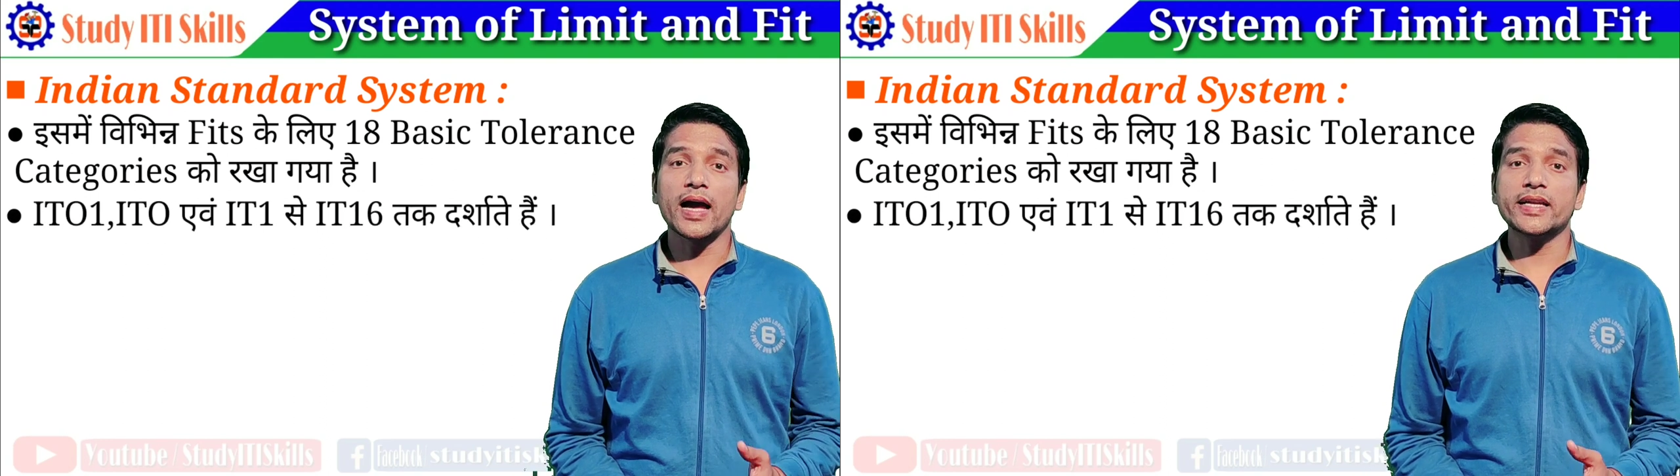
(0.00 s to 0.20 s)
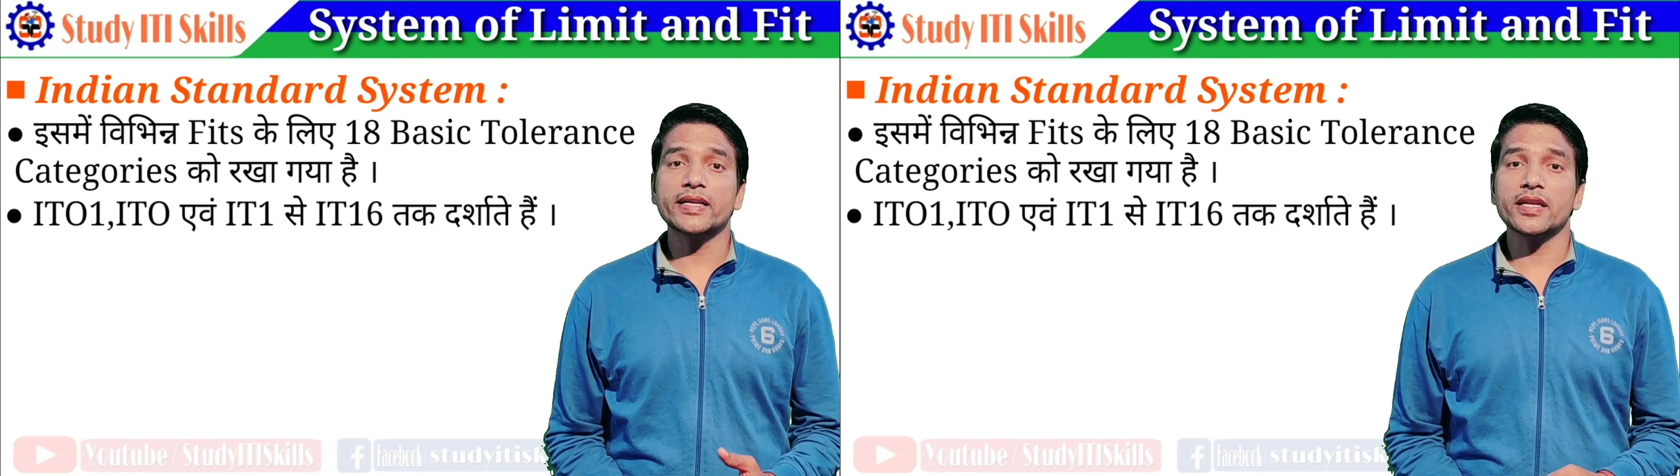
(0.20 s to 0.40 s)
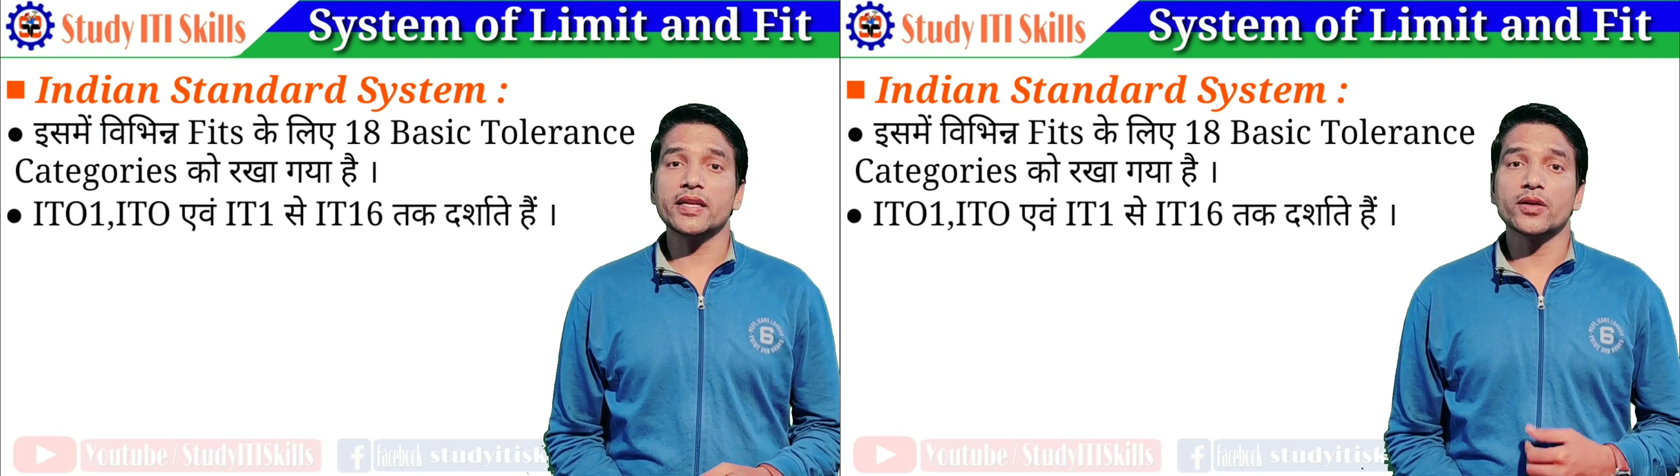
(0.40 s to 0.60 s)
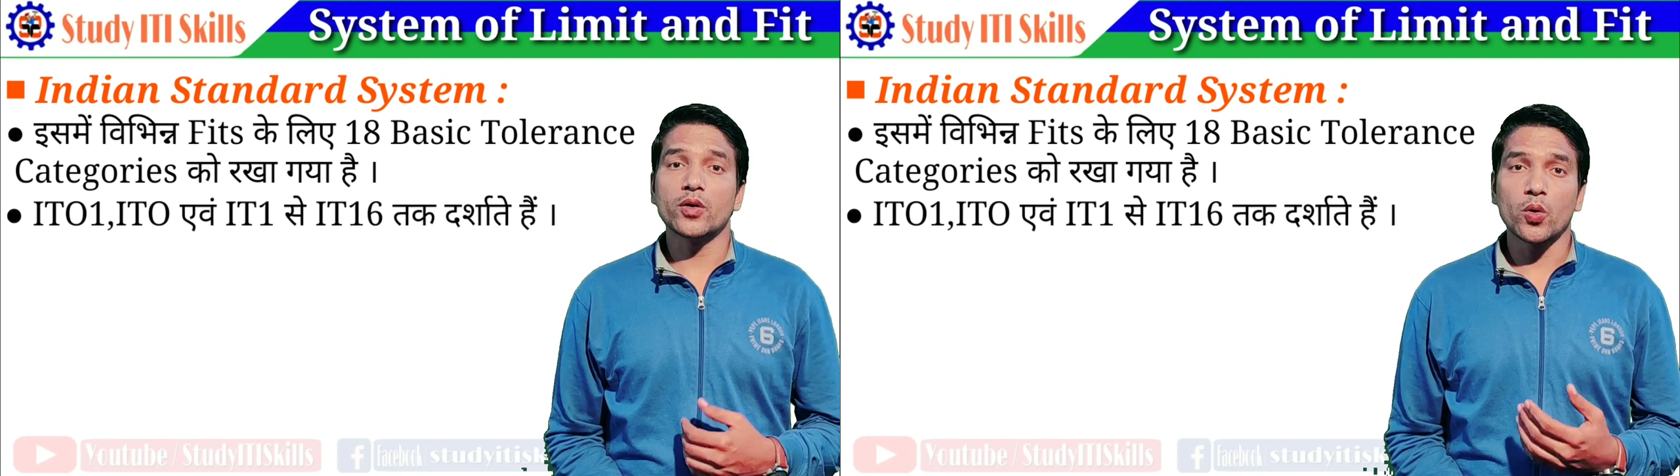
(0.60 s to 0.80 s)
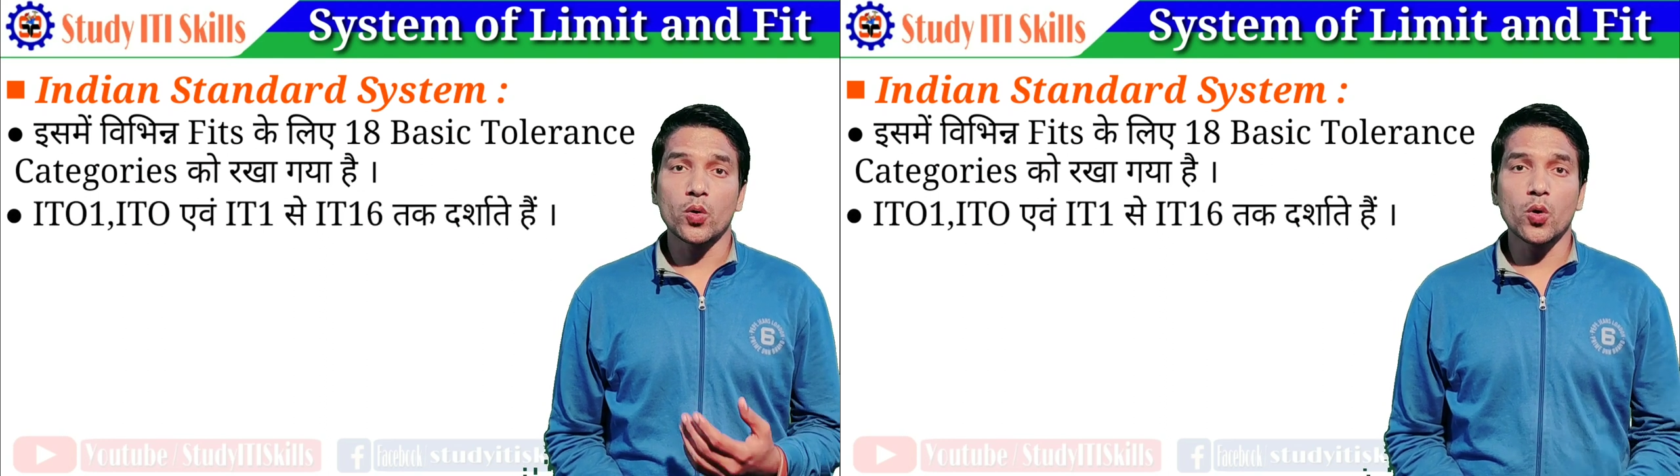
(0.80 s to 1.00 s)
आई टी
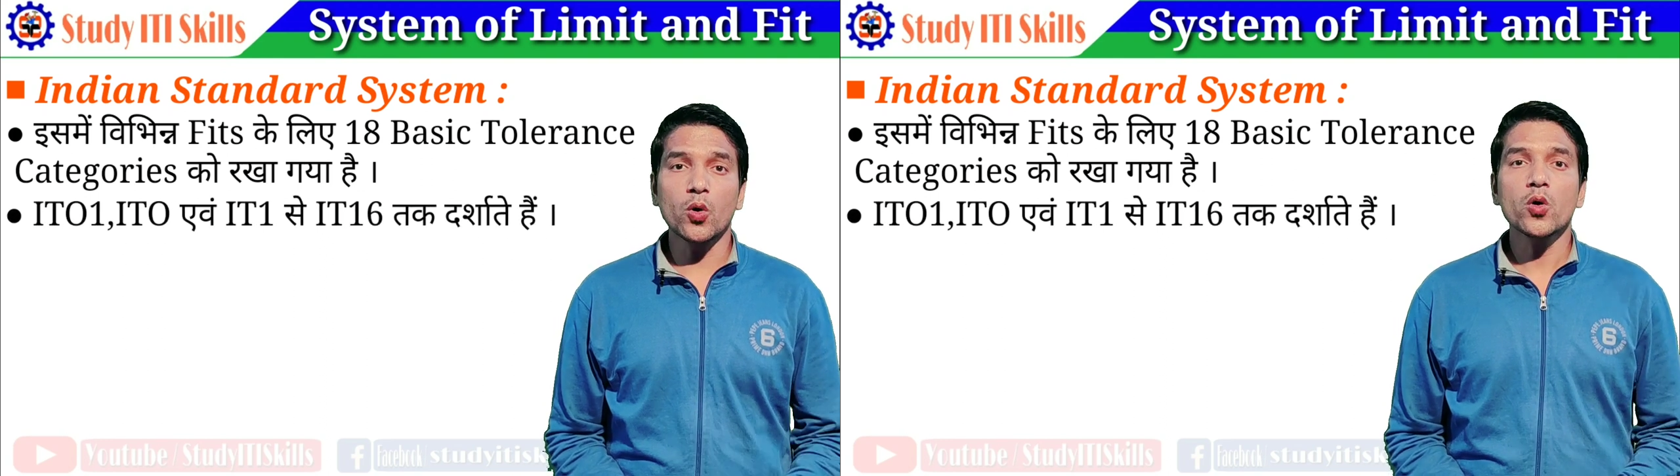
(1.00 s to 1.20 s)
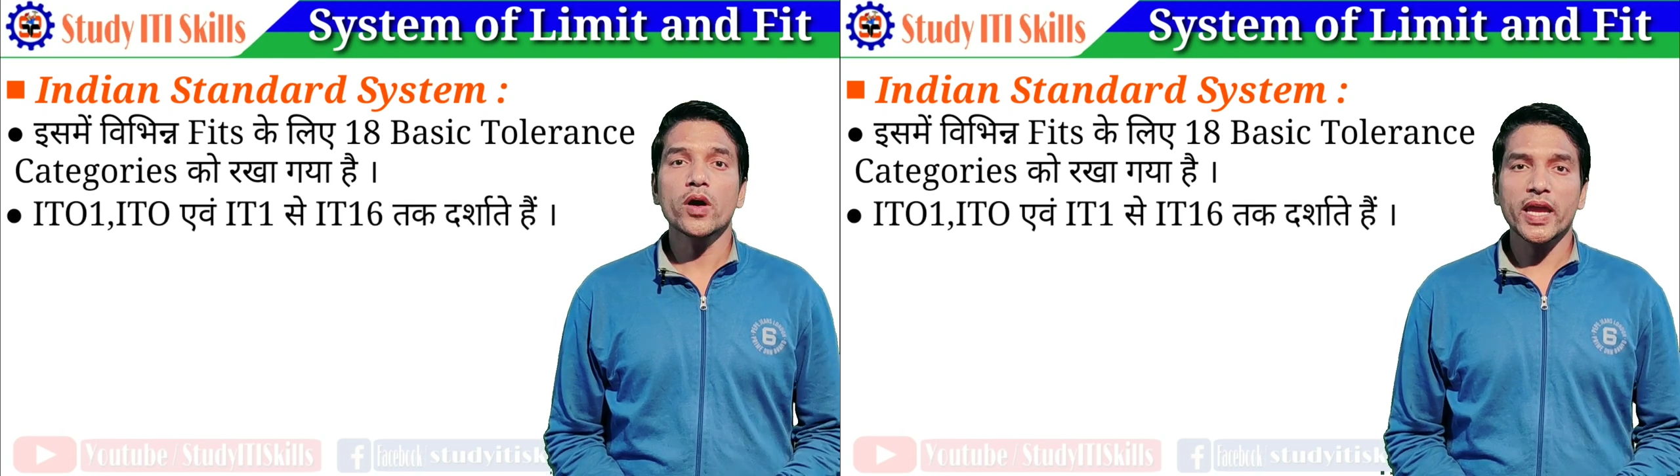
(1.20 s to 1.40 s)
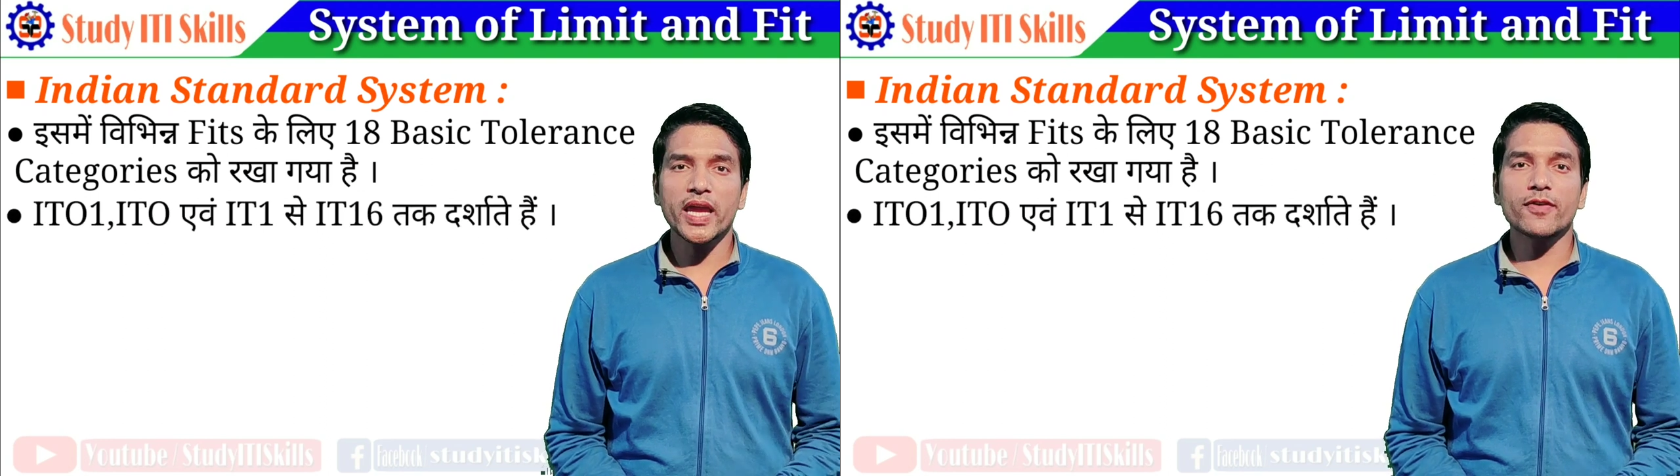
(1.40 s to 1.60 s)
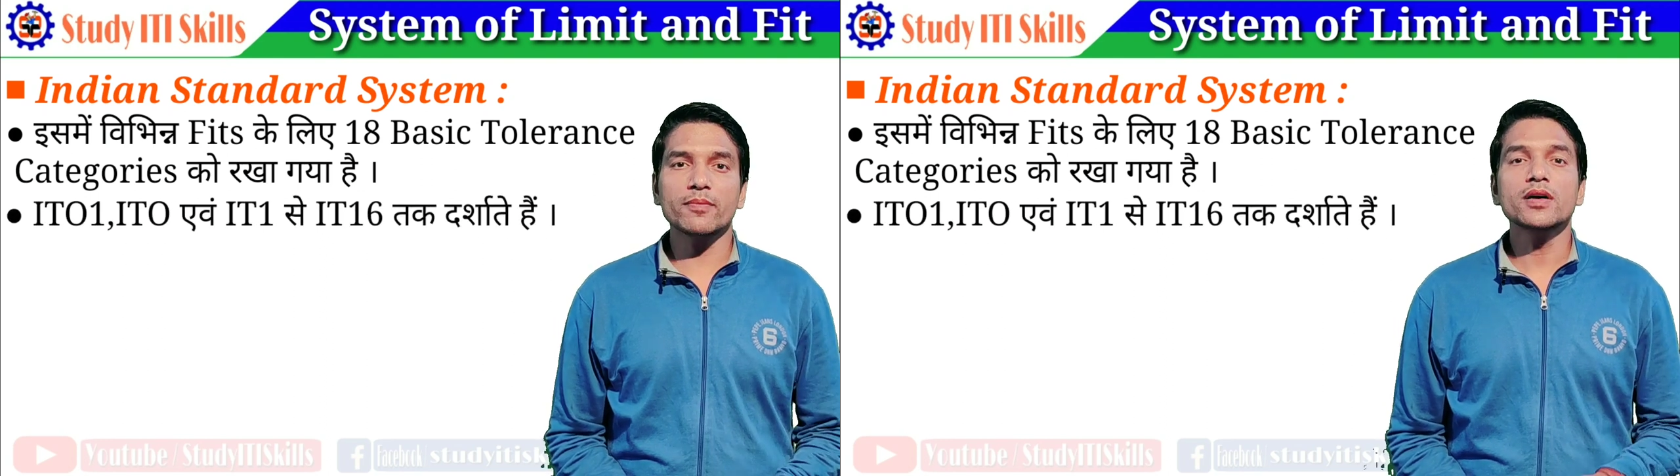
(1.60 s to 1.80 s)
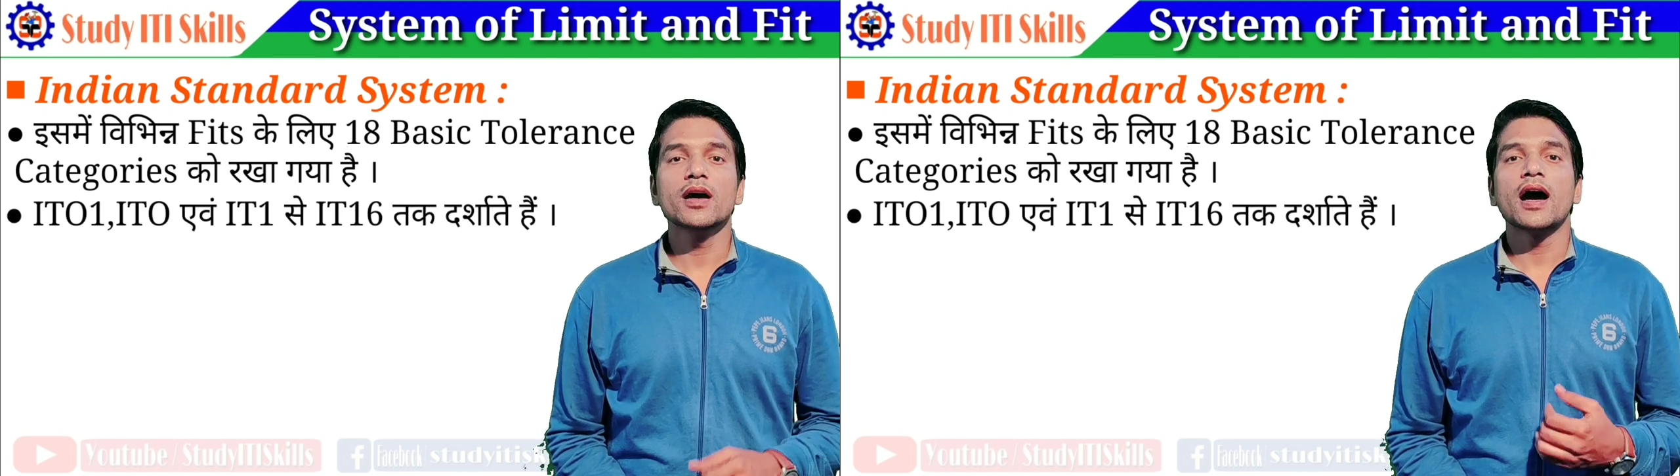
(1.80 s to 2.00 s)
ओ
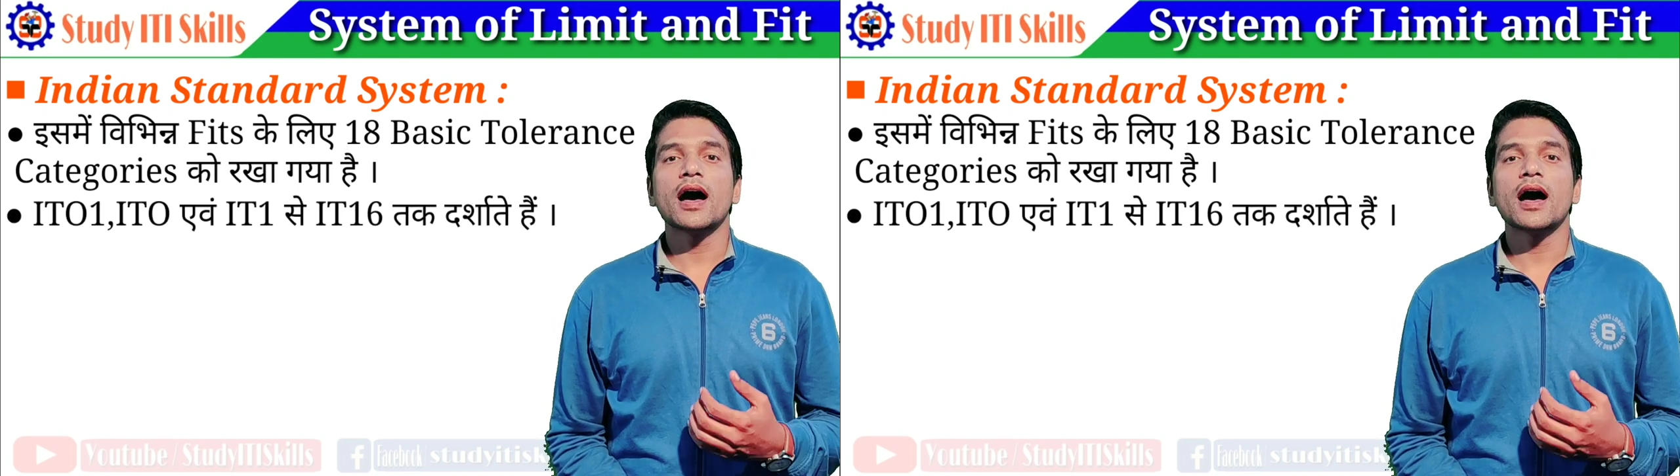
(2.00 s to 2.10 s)
एवं